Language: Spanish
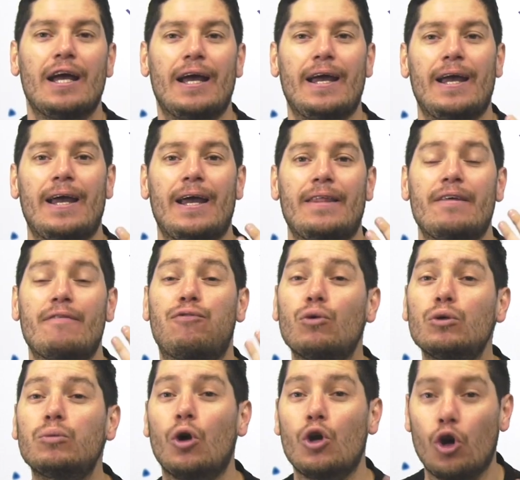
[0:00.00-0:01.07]
eh, de
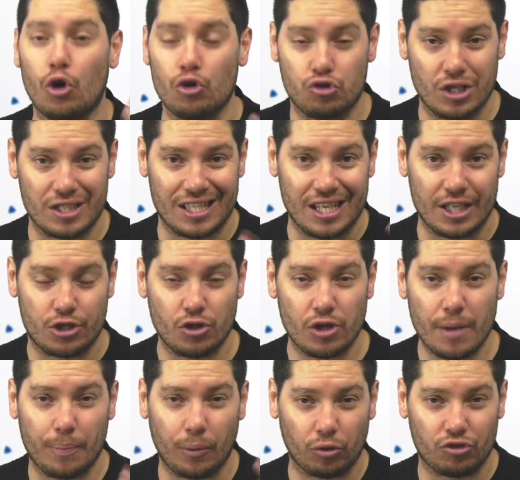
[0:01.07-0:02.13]
Fútbol 11,
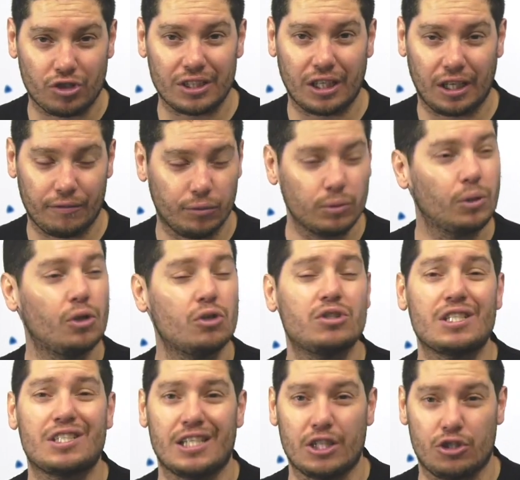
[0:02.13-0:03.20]
selecciones por Center de Fútbol
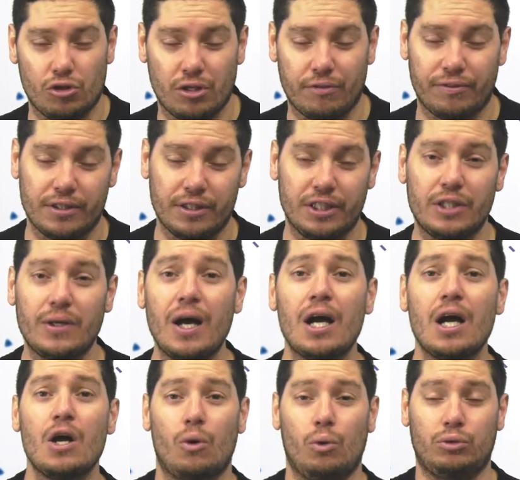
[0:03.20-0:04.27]
11, selección definitiva.